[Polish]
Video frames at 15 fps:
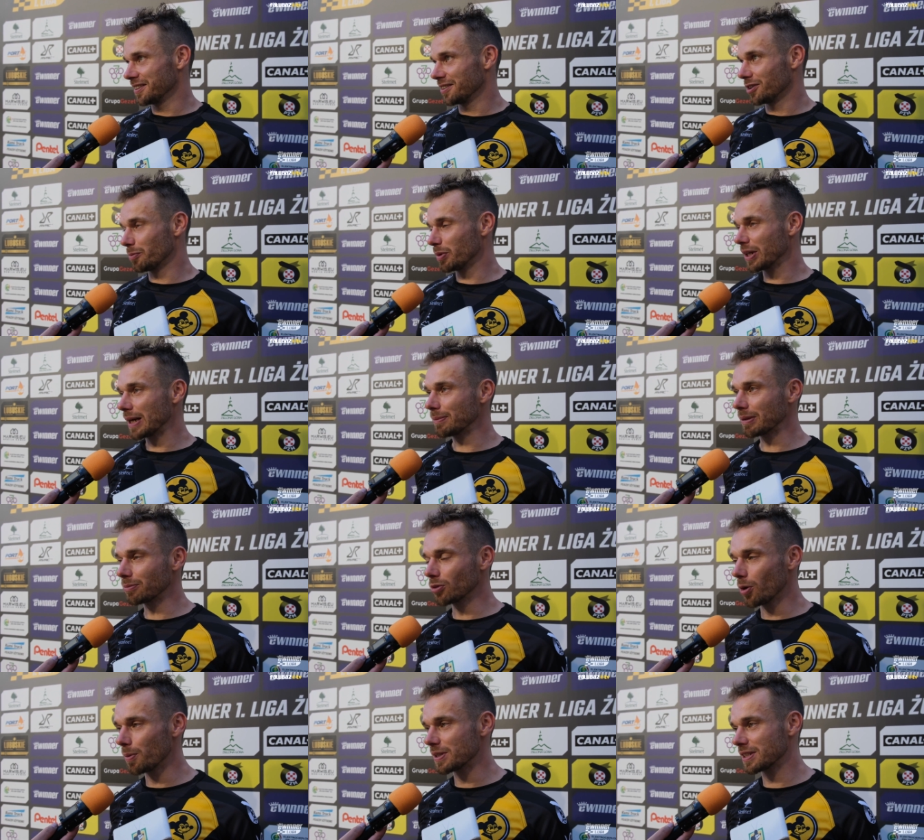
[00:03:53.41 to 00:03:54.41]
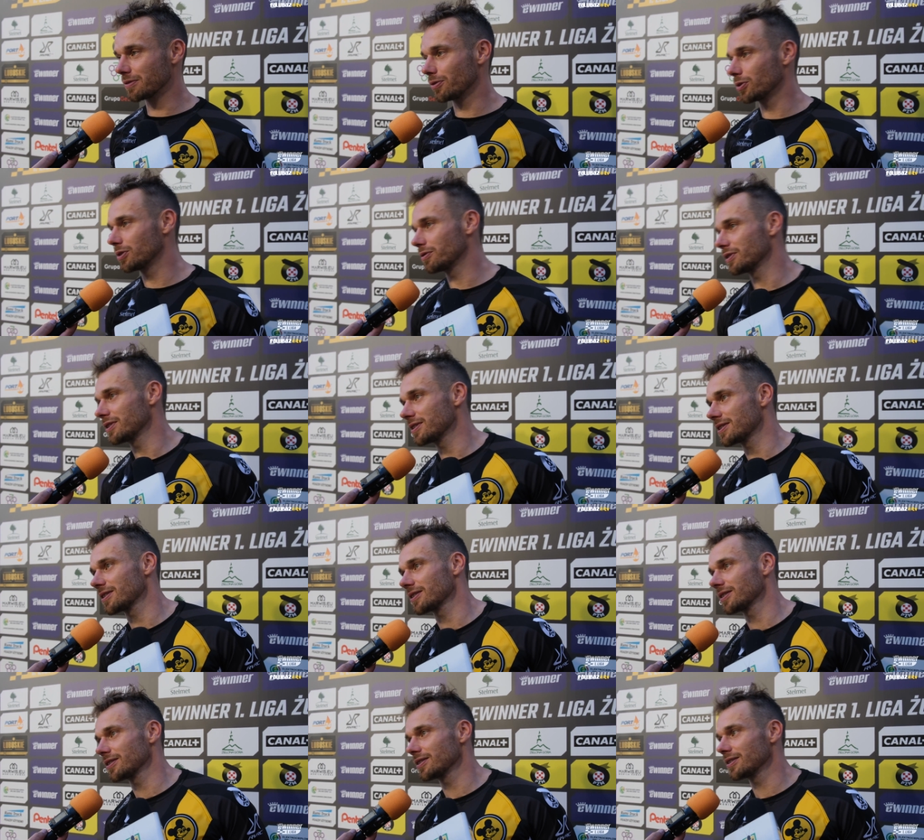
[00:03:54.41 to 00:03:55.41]
no pojechałem tam dobre zawody, więc y,
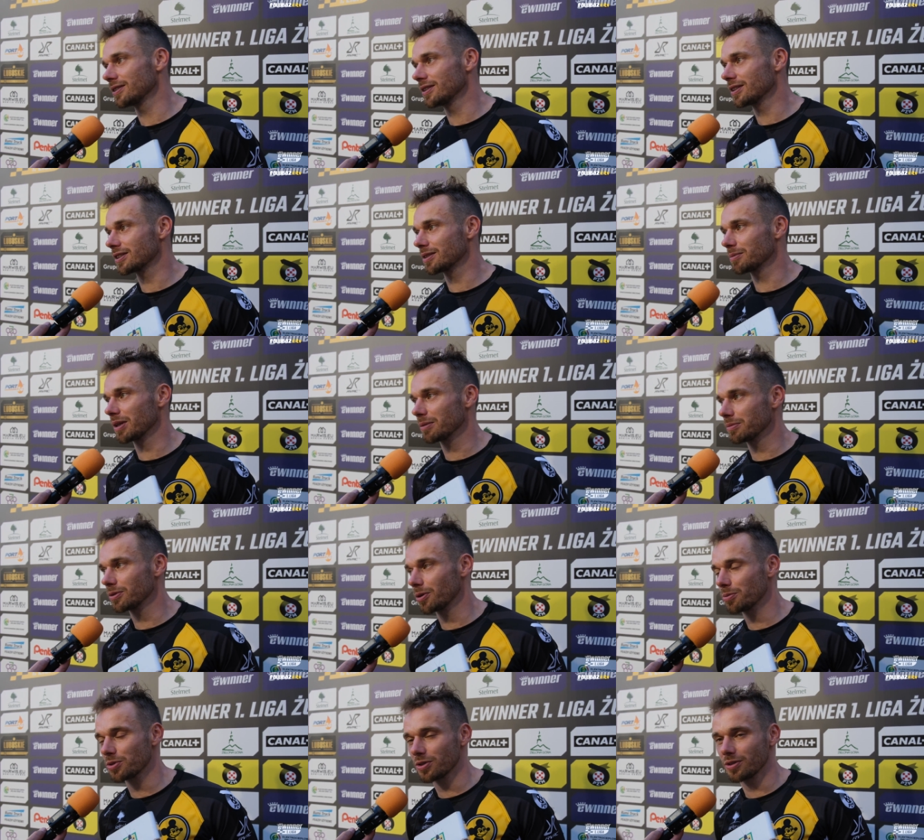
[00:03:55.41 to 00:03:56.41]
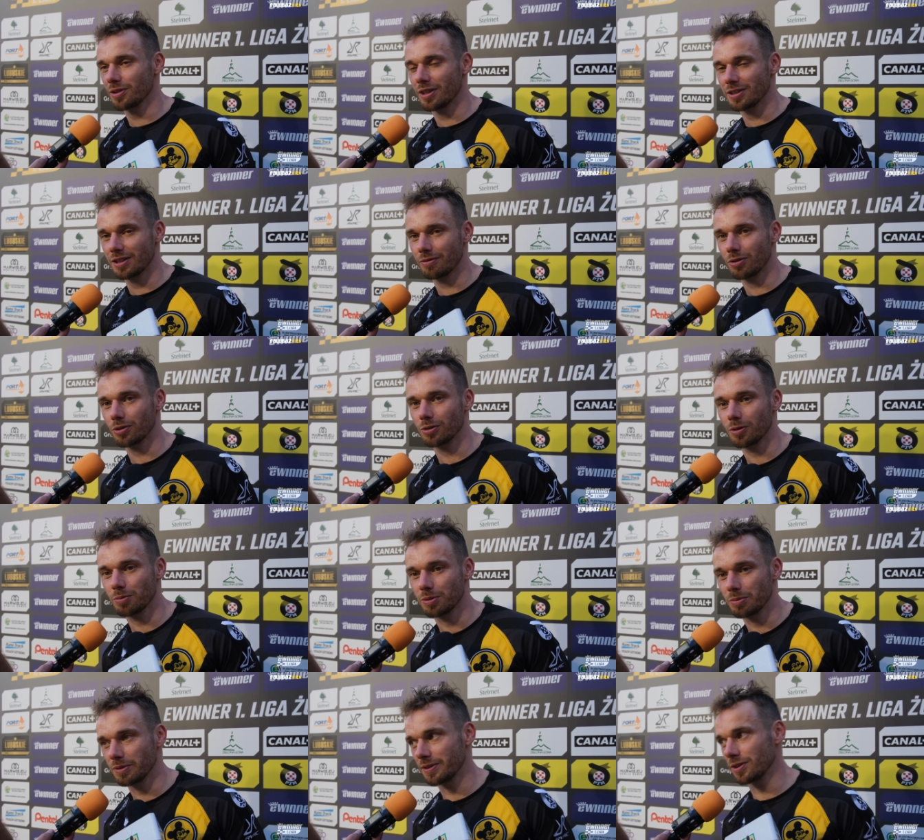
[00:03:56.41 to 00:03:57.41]
jestem jakby dobrze nastawiony,
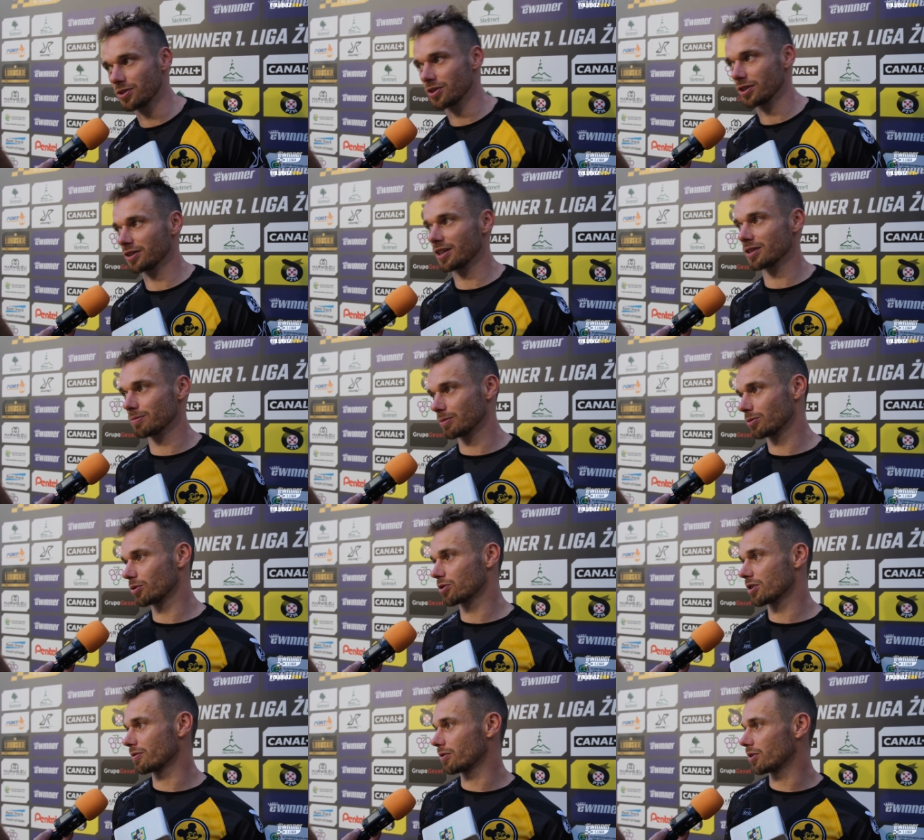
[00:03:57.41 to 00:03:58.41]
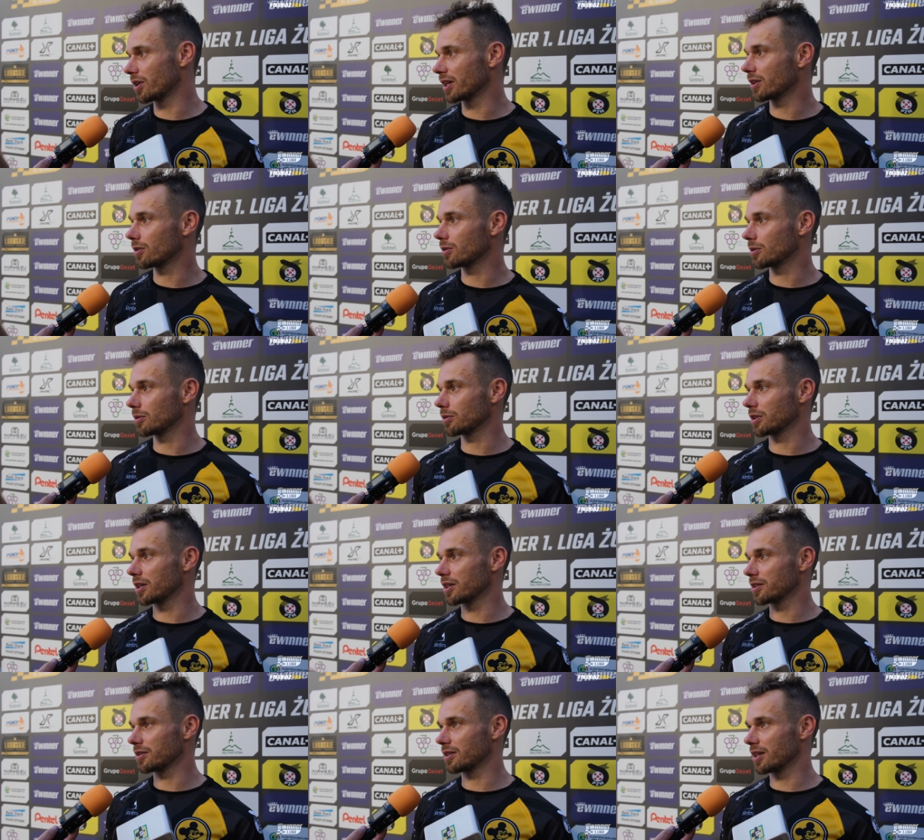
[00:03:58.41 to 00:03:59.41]
optymistycznie. Teraz mam troszeczkę wolnego,
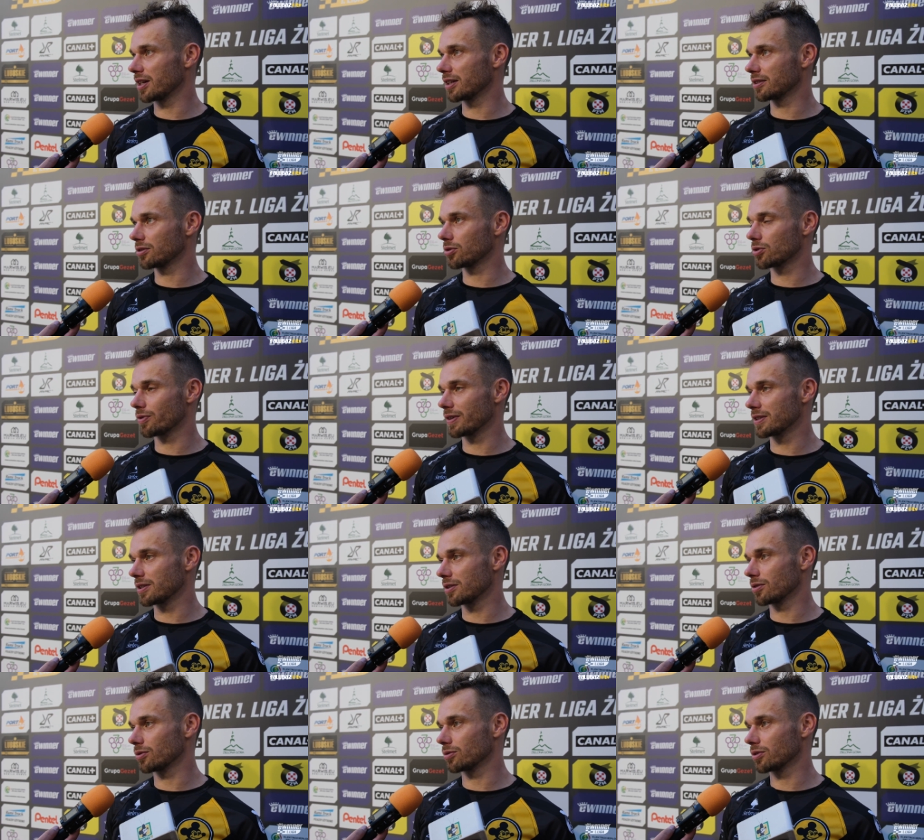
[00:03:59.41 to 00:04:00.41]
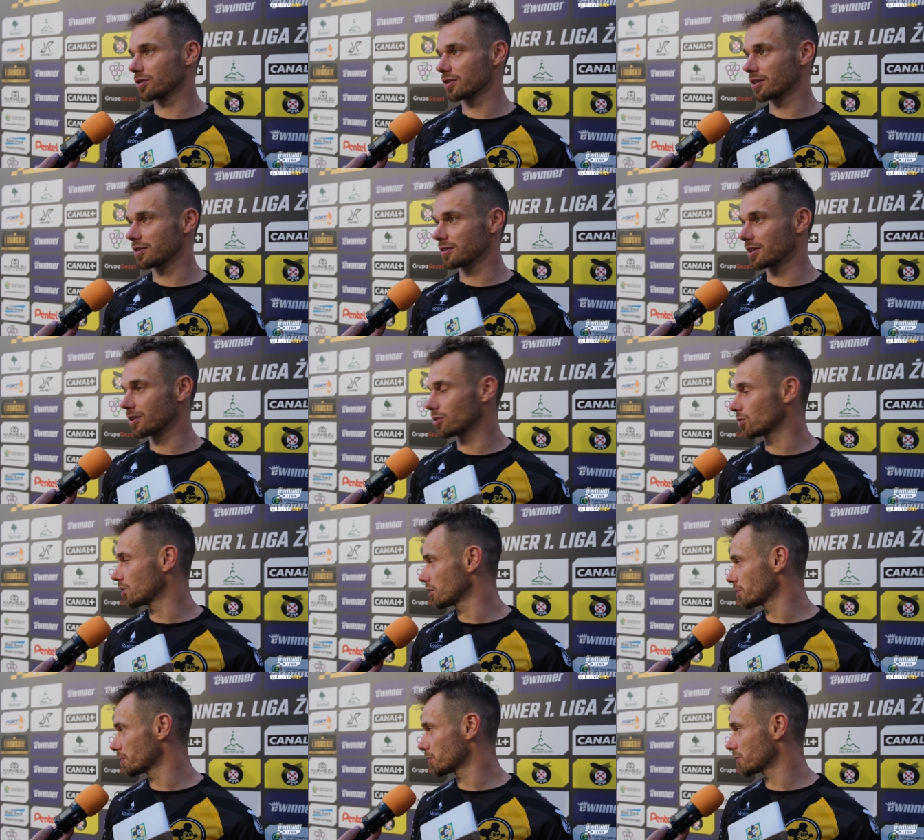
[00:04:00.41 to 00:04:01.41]
nie, nie jadę do Szwecji, no niestety
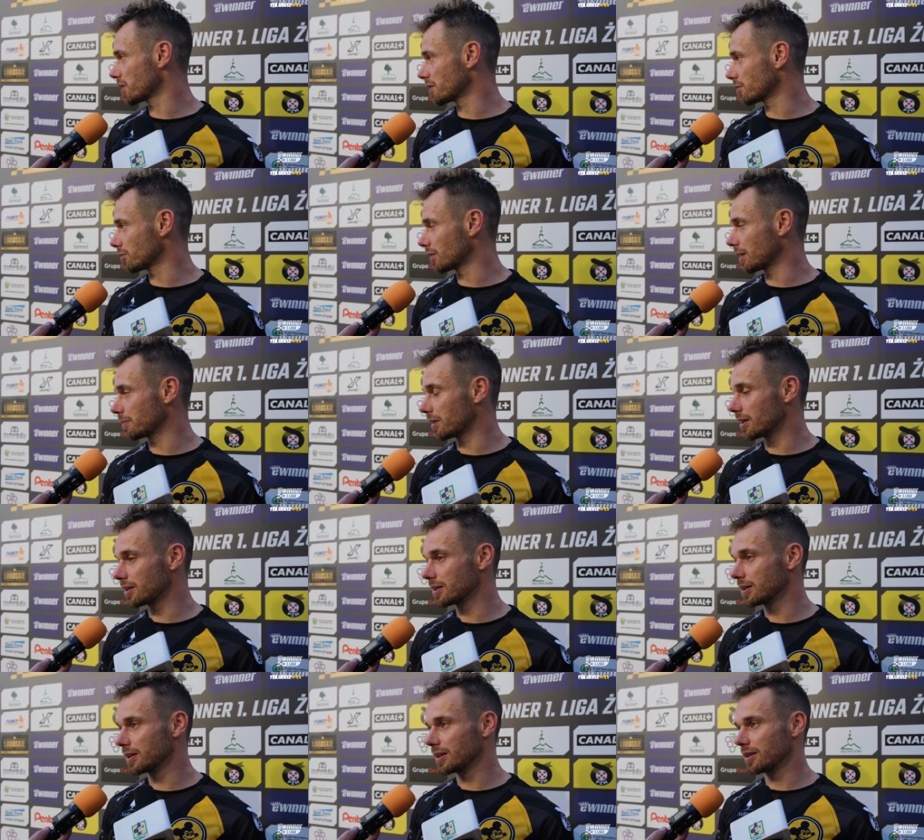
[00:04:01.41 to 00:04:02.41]
zakończyliśmy już sezon tam, ale,